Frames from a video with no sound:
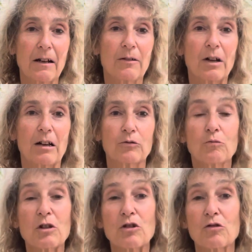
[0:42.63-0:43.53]
Voilà, donc
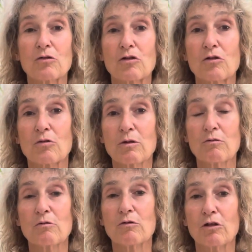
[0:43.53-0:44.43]
moi j'en suis
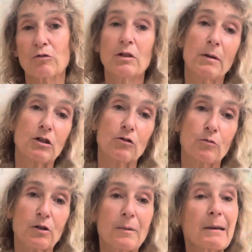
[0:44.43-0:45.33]
où aujourd'hui bah, Je ne
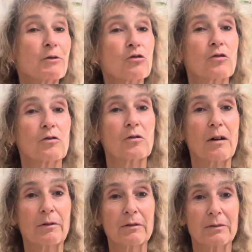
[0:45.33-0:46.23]
pense pas la même chose
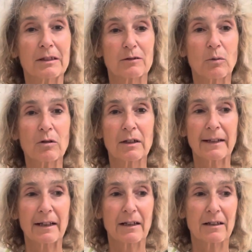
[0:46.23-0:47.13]
qu'avant, effectivement.
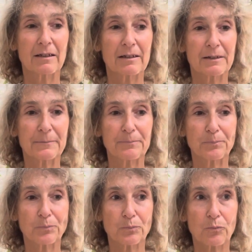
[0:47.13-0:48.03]

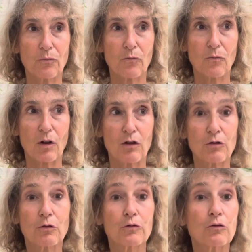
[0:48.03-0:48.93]
Euh, je
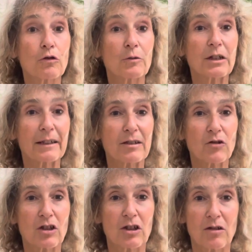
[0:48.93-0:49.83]
trouve toujours le modèle très
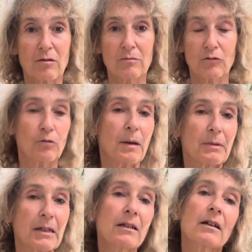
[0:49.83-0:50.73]
enrichissant sur le
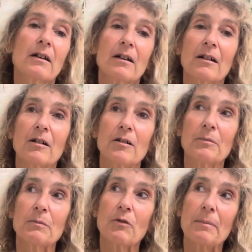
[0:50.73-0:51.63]
papier, euh,
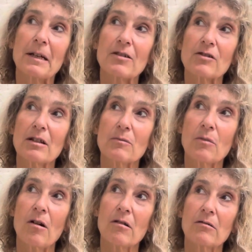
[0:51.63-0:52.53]
mais moi
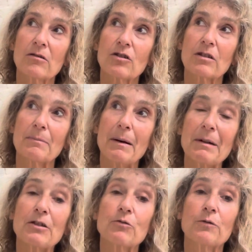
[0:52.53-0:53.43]
personnellement j'en ai pas
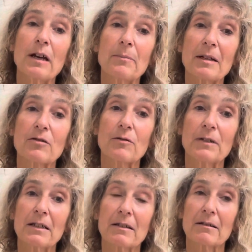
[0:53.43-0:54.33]
mal souffert parce qu'en
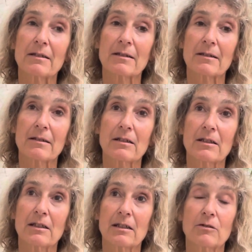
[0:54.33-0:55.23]
fait
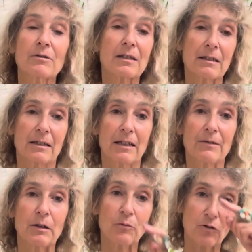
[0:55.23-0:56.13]
j'ai constaté
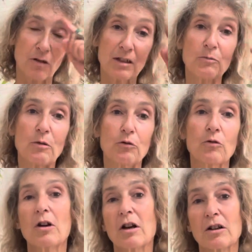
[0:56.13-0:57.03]
qu'avec mon sentiment
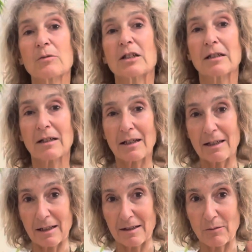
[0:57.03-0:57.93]
amoureux, comme j'étais très
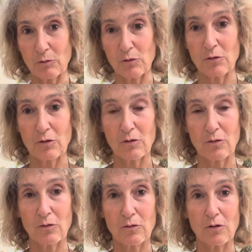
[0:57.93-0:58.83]
très amoureuse
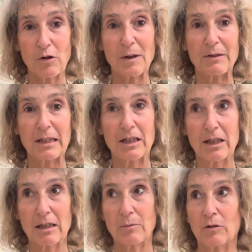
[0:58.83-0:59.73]
de, l'homme avec qui
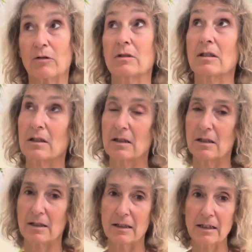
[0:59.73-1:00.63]
j'étais pendant des années
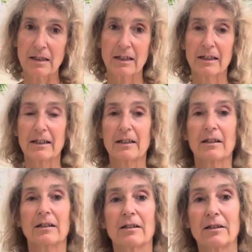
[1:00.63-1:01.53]
et des années,
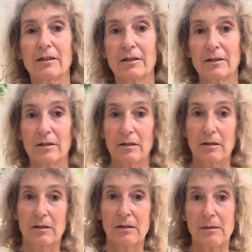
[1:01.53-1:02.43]
et, euh,
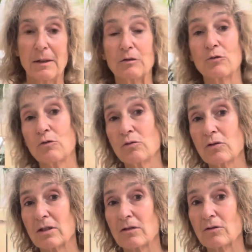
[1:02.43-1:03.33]
et bah, du coup
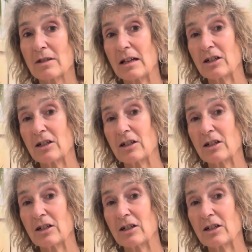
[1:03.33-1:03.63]
ce que ça a